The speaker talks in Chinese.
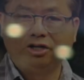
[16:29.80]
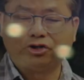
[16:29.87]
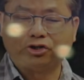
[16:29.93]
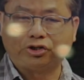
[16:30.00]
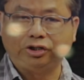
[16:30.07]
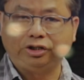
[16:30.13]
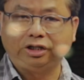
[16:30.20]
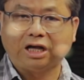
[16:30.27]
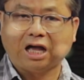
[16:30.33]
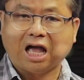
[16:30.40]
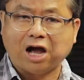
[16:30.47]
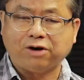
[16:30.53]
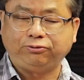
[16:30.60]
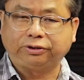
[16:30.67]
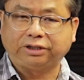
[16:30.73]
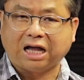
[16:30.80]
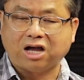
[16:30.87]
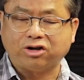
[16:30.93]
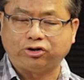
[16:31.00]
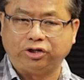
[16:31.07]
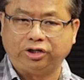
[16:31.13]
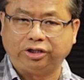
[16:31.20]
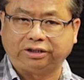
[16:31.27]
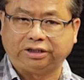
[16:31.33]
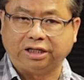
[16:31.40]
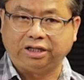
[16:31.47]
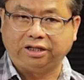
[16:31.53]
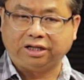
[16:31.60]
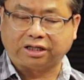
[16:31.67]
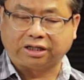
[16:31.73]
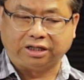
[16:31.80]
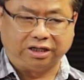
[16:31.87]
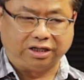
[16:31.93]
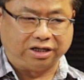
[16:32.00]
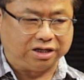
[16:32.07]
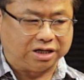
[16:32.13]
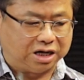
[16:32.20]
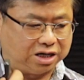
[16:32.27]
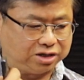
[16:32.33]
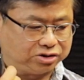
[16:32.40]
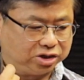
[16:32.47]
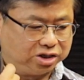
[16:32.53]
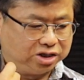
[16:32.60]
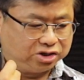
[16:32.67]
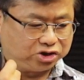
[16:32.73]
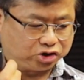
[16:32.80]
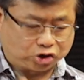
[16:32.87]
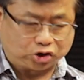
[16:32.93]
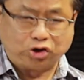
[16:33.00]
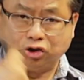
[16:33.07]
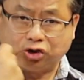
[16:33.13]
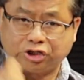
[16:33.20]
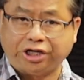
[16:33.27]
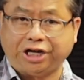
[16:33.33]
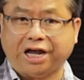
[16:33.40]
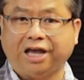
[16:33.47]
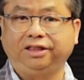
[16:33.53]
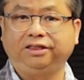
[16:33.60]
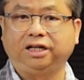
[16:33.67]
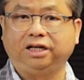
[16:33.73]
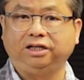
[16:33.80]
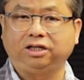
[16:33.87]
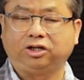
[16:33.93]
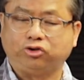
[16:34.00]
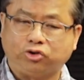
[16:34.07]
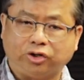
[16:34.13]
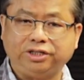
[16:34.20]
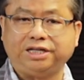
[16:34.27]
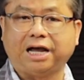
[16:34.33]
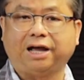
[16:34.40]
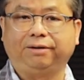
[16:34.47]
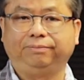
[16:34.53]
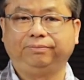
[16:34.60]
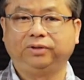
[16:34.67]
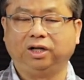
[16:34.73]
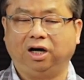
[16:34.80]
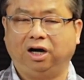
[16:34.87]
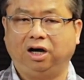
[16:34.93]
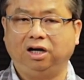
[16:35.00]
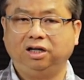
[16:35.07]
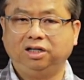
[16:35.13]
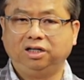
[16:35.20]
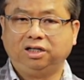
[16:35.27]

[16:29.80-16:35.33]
是一个哈佛大学的那个呃史前的一个专家啊，